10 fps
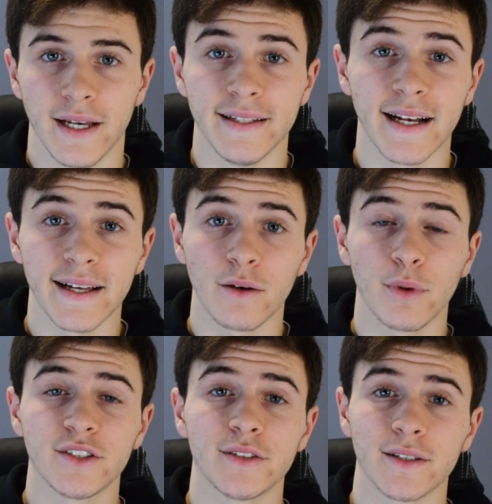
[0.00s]
e direi che
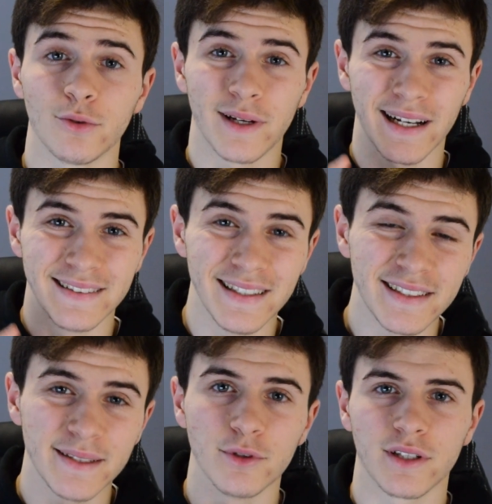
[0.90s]
questo è stato un
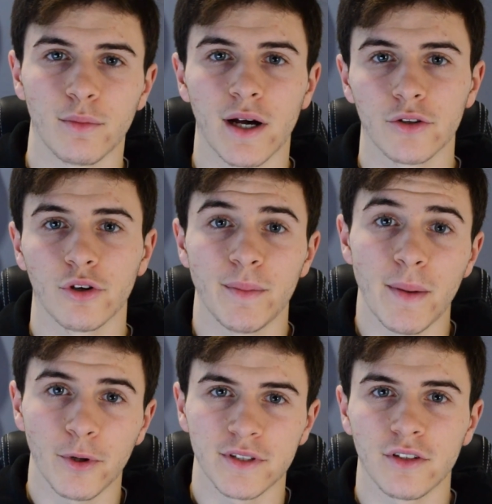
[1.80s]
grandissimo traguardo che mi
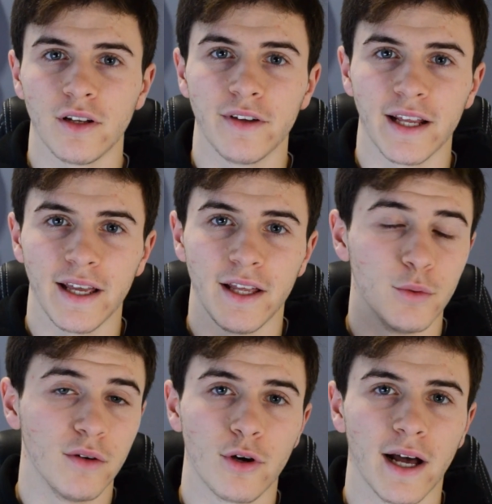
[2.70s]
ha portato ad avere il
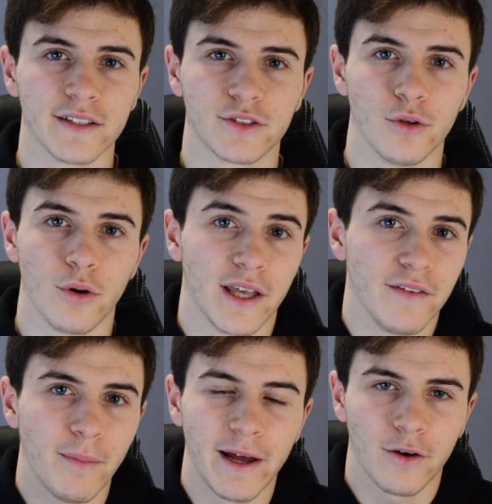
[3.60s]
nuovo casco che
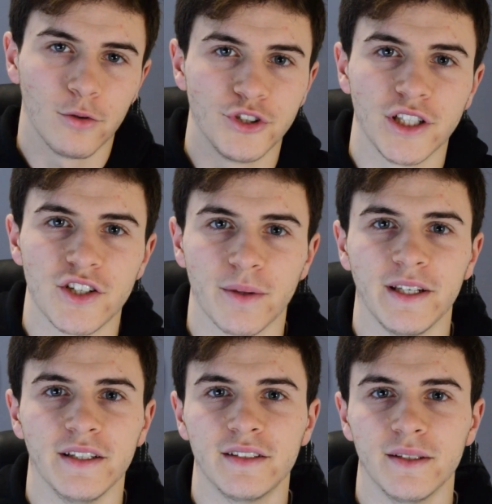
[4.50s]
vabbè conoscete già
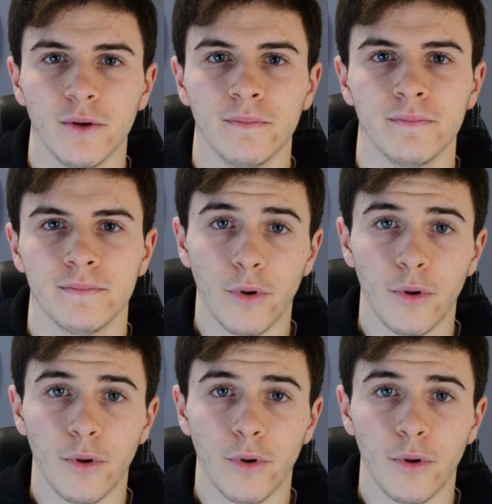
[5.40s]
benissimo.